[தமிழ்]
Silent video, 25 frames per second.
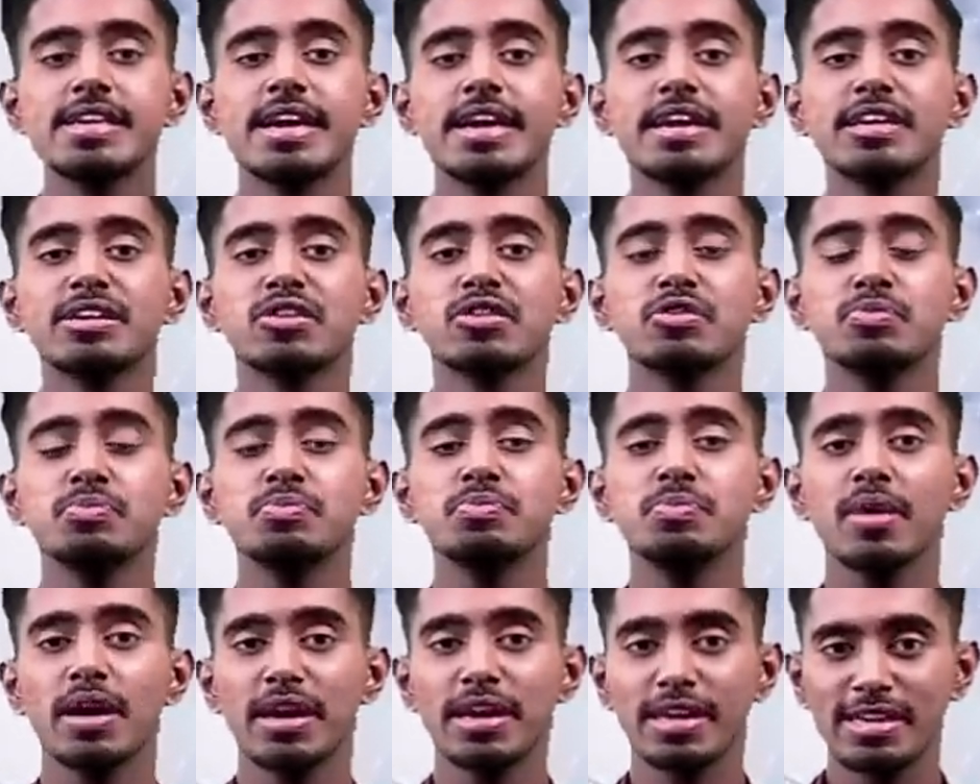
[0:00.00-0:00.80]
எங்கும்
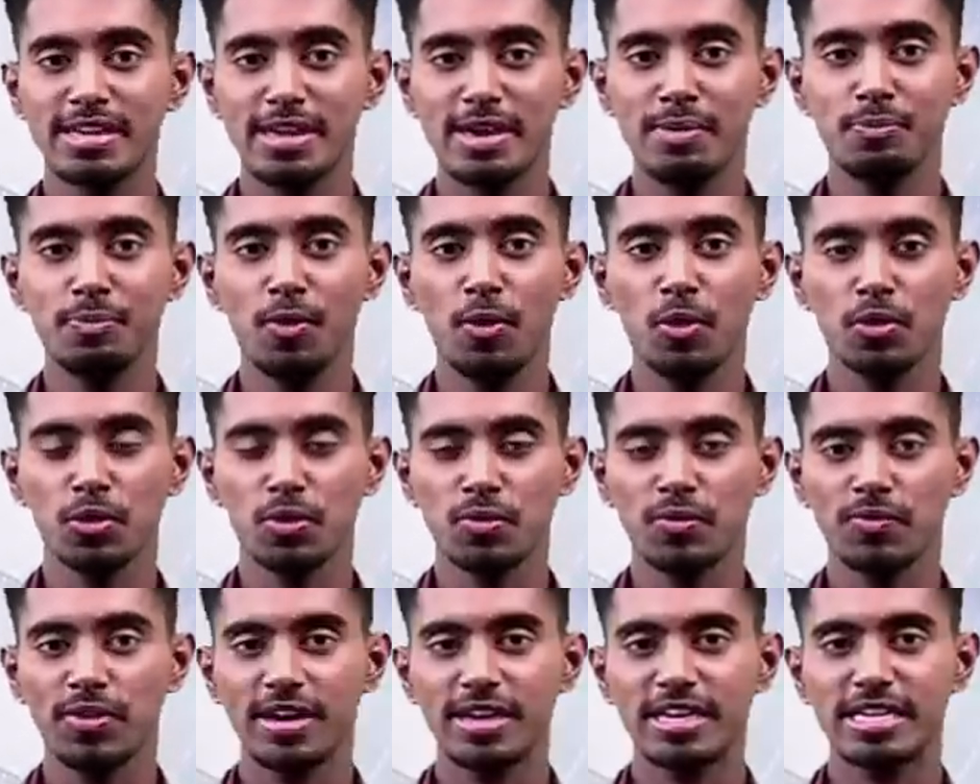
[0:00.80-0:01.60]

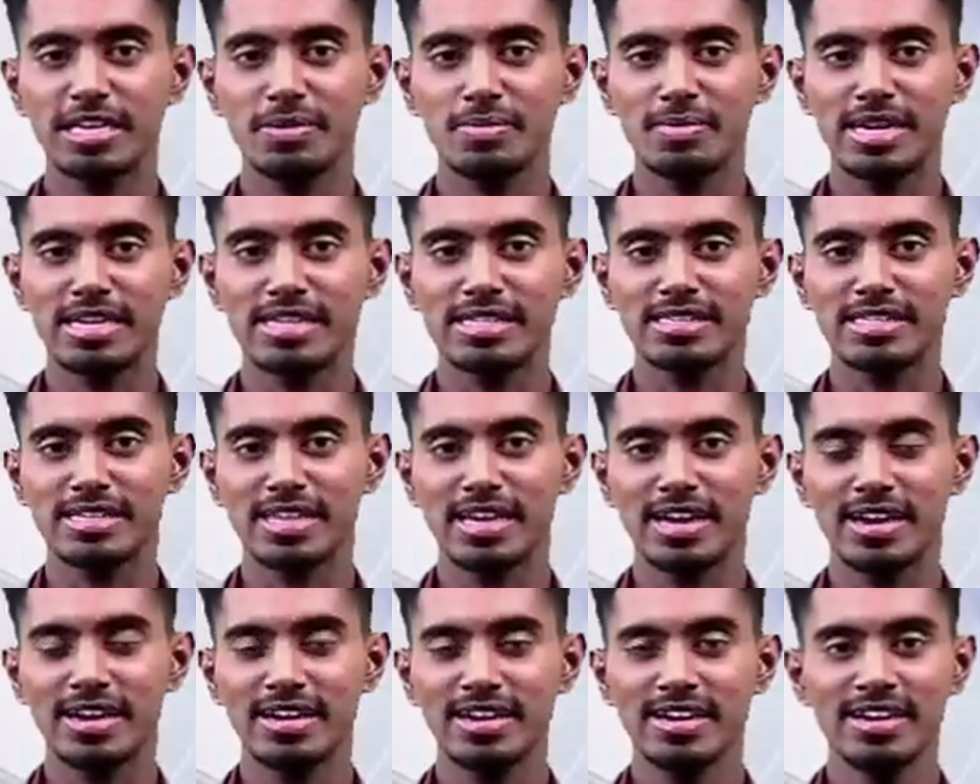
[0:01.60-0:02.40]
எப்போதும் வணக்கம்
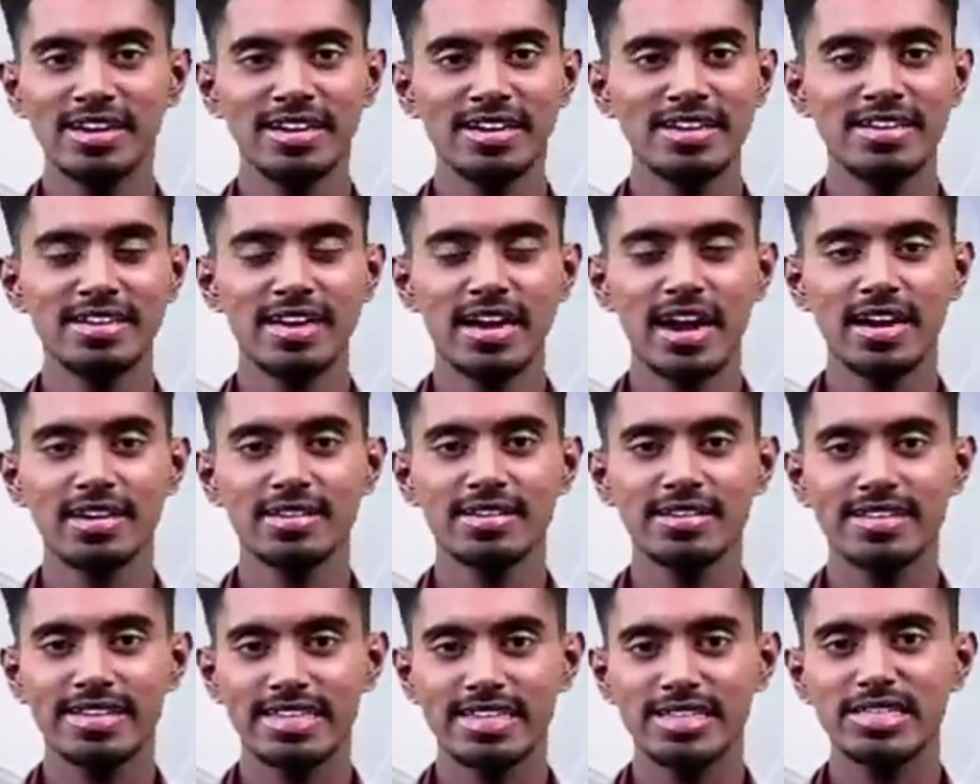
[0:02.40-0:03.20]
மலேசியா
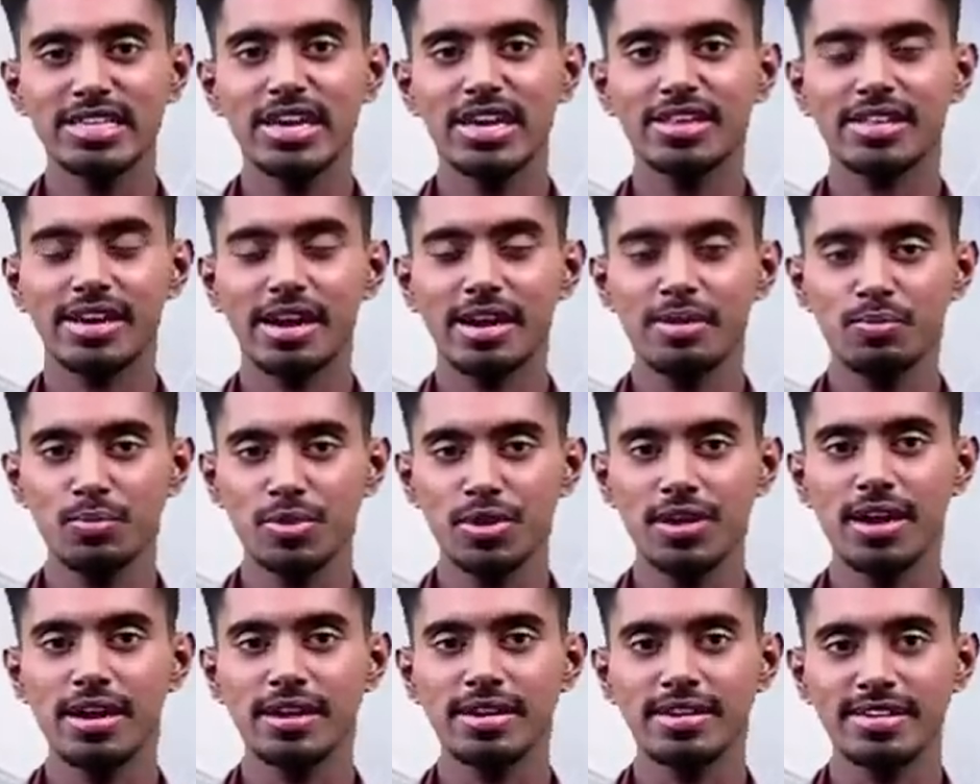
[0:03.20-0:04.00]
நான் கிஷேந்திரன்
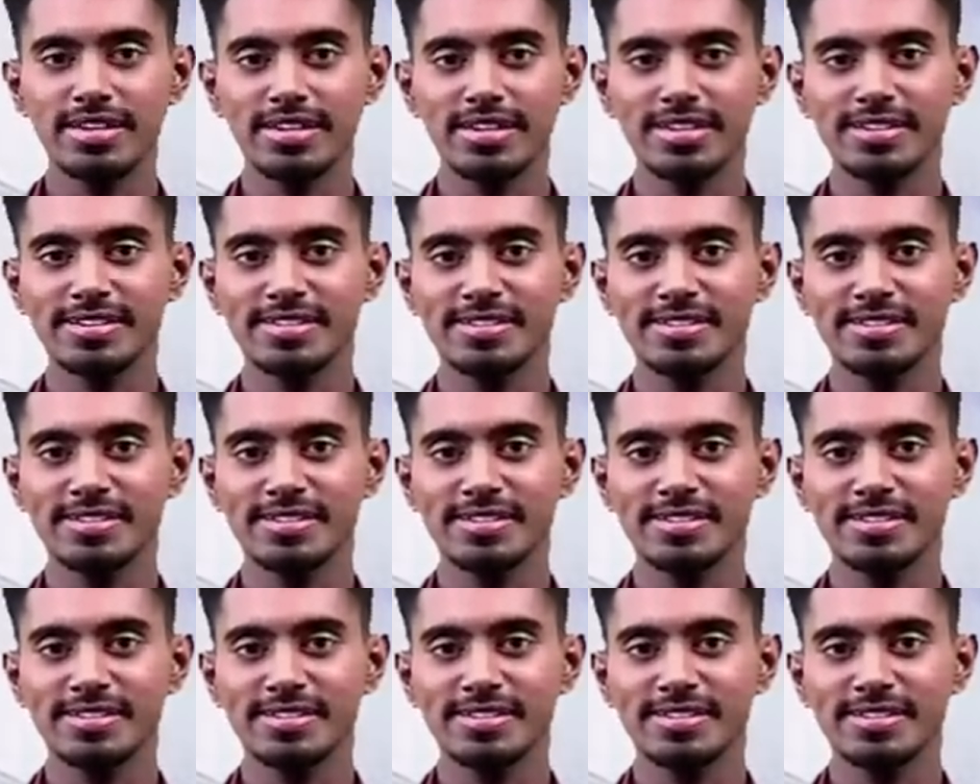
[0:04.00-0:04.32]
முனியாண்டி